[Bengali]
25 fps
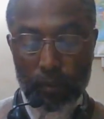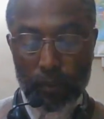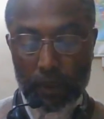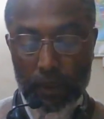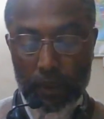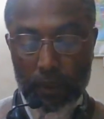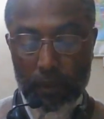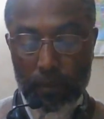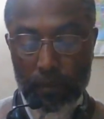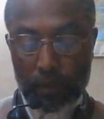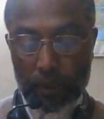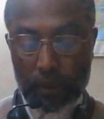
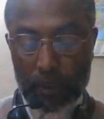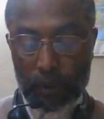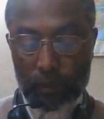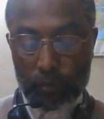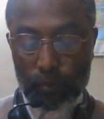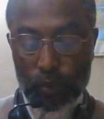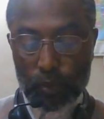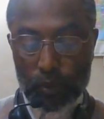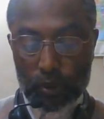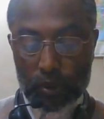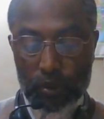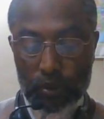মাথাবাড়ি
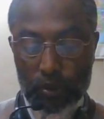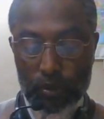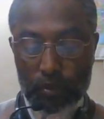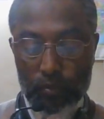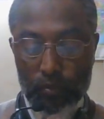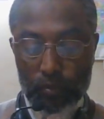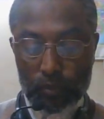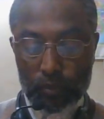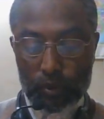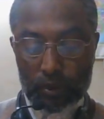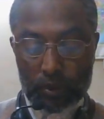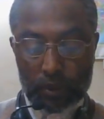প্রশাসন
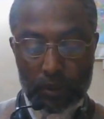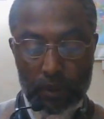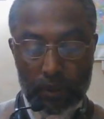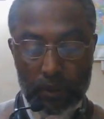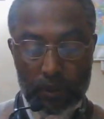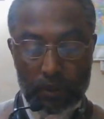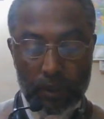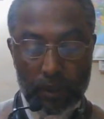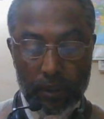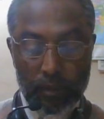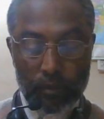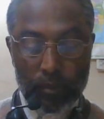
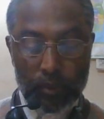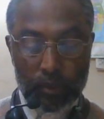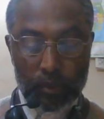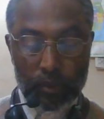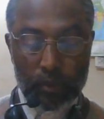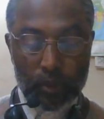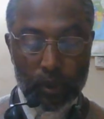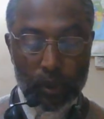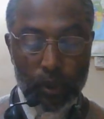পরিচালনা এবং